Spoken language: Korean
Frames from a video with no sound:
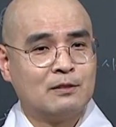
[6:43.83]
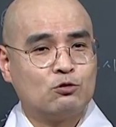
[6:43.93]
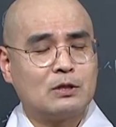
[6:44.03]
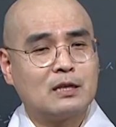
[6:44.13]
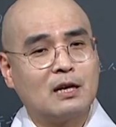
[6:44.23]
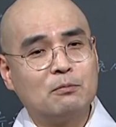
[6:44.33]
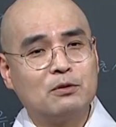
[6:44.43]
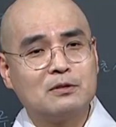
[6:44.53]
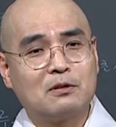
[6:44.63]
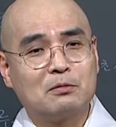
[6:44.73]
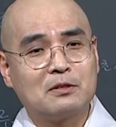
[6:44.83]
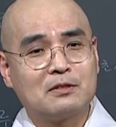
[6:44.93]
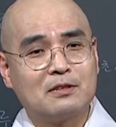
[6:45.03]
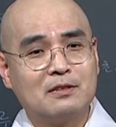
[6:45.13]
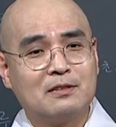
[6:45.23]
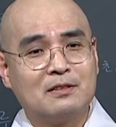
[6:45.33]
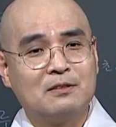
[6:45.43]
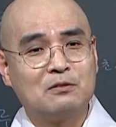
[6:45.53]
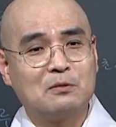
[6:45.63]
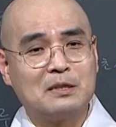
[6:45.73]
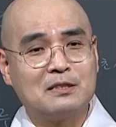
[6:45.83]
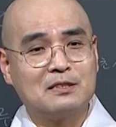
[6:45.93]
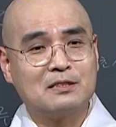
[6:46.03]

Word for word: 주작이라는 표현 들어보셨어요? 요즘 애들이